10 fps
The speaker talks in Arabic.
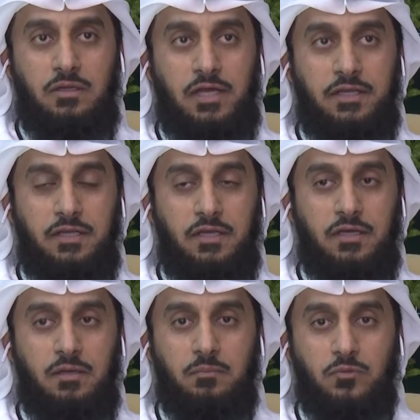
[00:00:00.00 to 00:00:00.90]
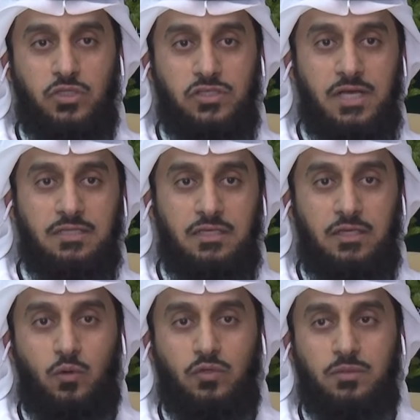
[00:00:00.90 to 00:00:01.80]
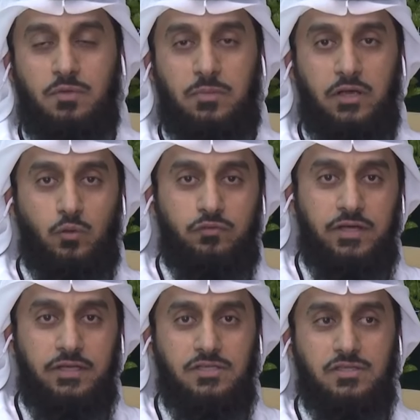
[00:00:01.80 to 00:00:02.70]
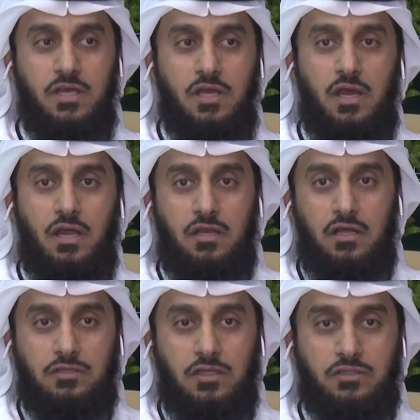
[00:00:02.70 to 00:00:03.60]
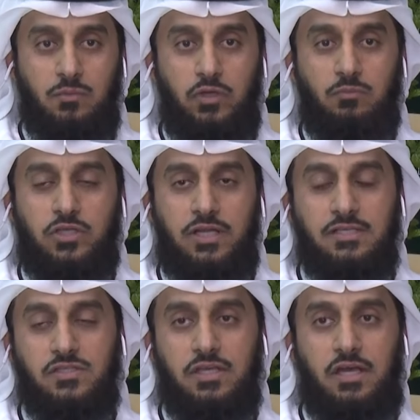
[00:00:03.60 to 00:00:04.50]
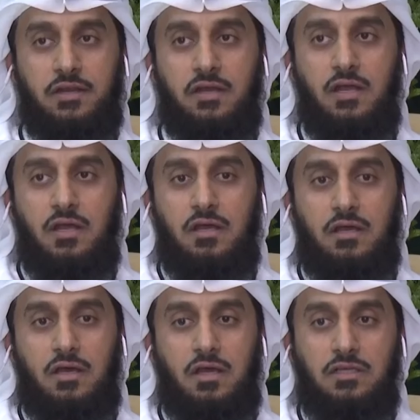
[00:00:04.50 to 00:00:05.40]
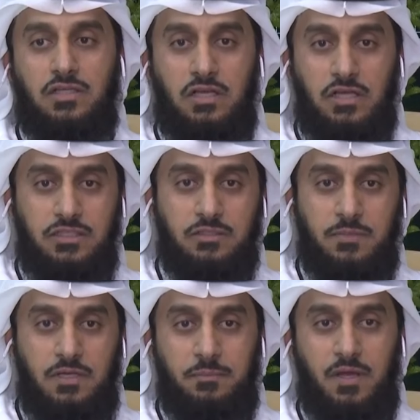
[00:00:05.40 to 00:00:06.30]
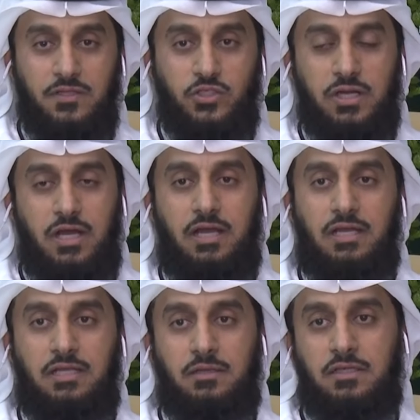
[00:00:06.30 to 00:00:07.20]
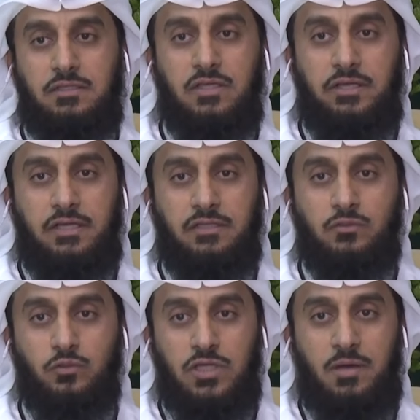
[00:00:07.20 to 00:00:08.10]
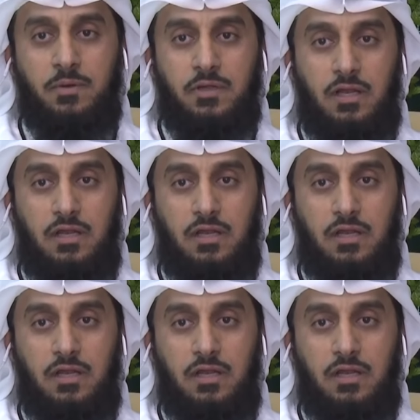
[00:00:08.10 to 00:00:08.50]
يعني منتجات اللي هو يسمونه مايكرو فاينانس التمويل المتناهي الصغر آه، لعده بعض الشرائح يعني تطابق